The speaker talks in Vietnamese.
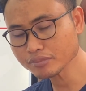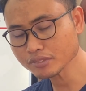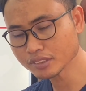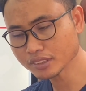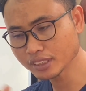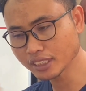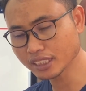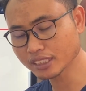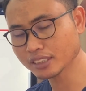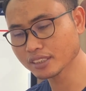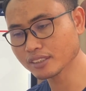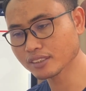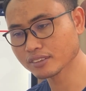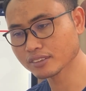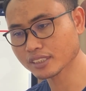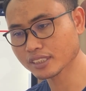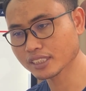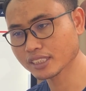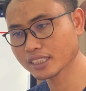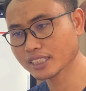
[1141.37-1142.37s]
tẹo tông
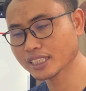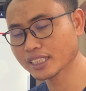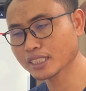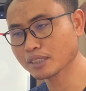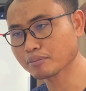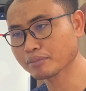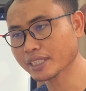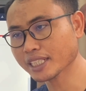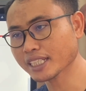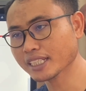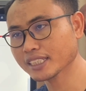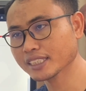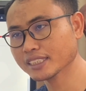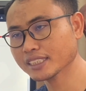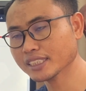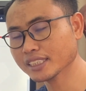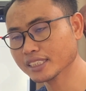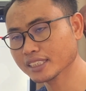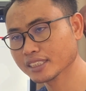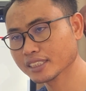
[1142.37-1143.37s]
từ nâng kê đầm này lấy
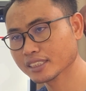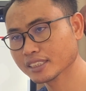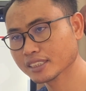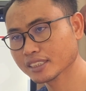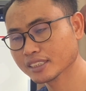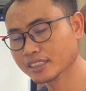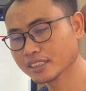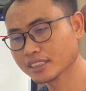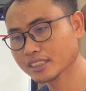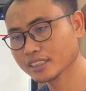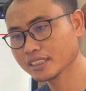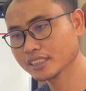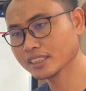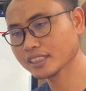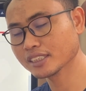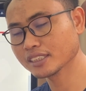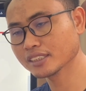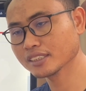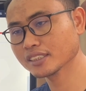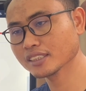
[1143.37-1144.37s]
thì
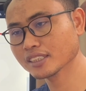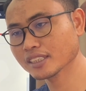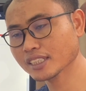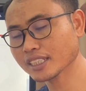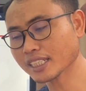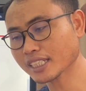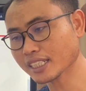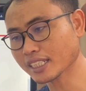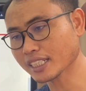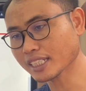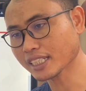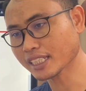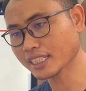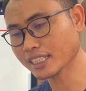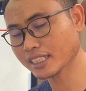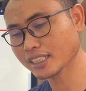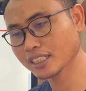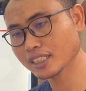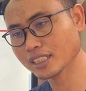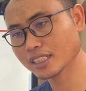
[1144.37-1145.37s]
chiều rương lại cả nạ
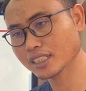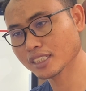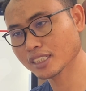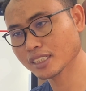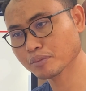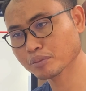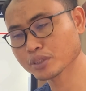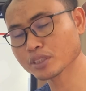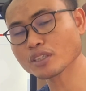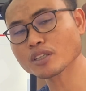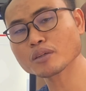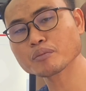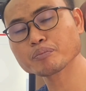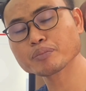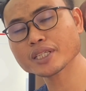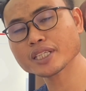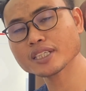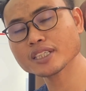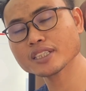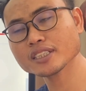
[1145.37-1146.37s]
song
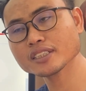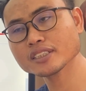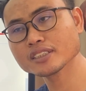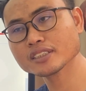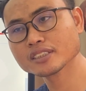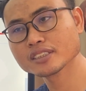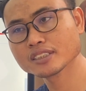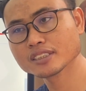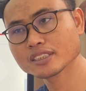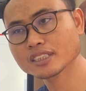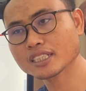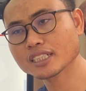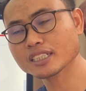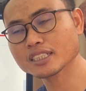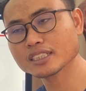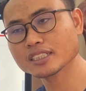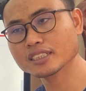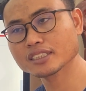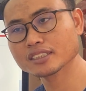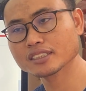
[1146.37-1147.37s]
play
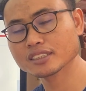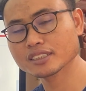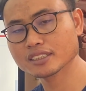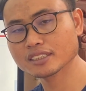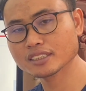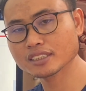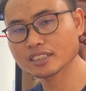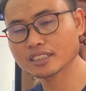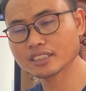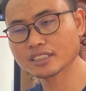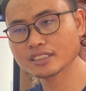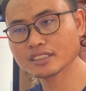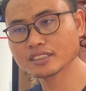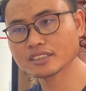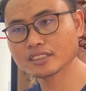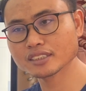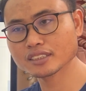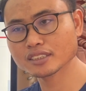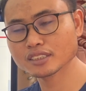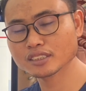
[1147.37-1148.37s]
hay nâng
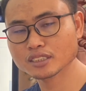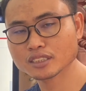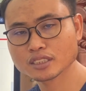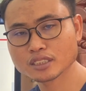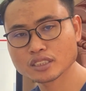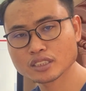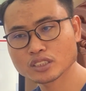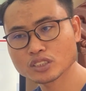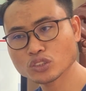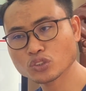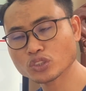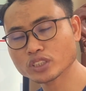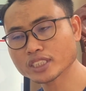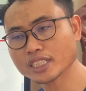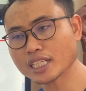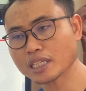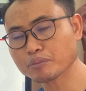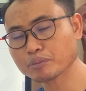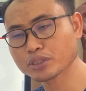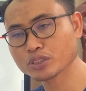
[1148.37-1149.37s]
rương chốt
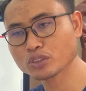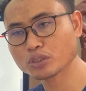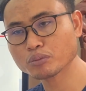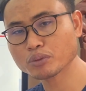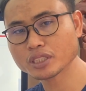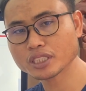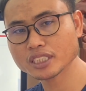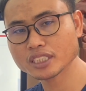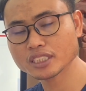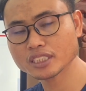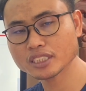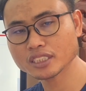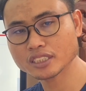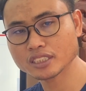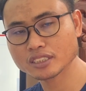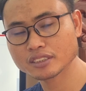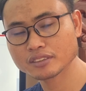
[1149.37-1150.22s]
chạm và chốt bỏ kế thì